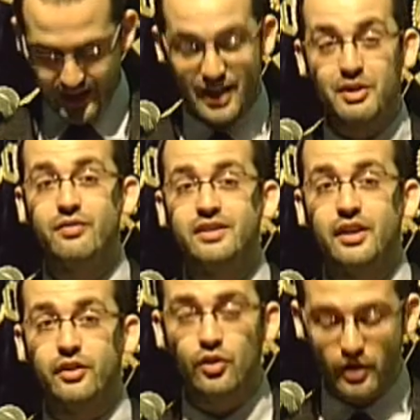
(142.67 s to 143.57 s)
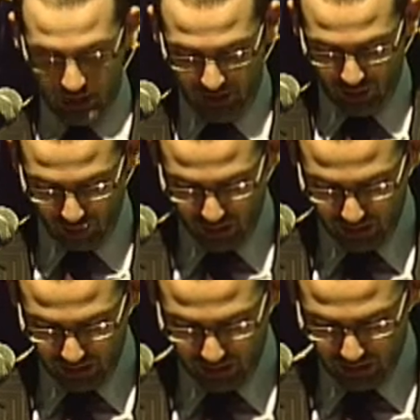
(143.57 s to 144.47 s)
la manifestación religiosa,
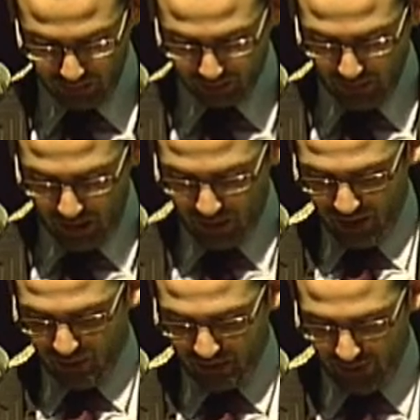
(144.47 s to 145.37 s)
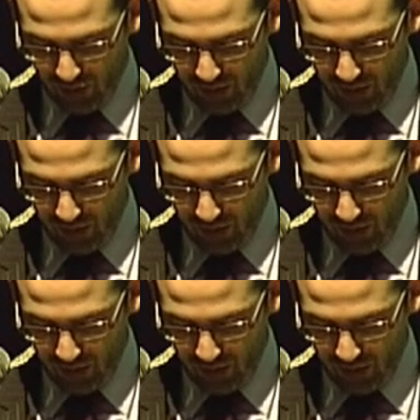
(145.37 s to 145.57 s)
la manifestación